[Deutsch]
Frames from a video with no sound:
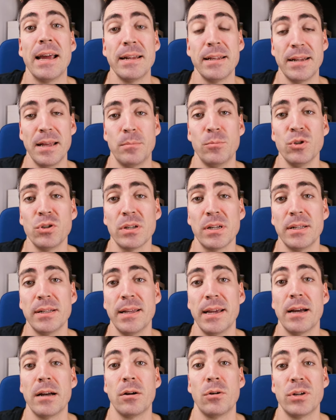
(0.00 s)
einer der
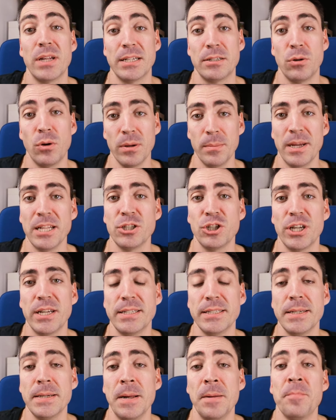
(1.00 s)
Muskeln der
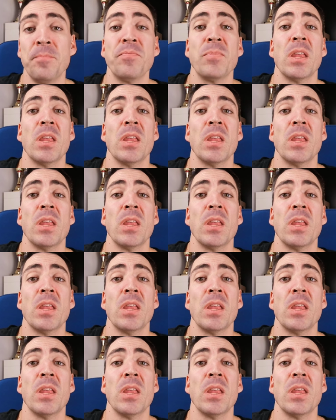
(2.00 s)
Rotatorenmanschette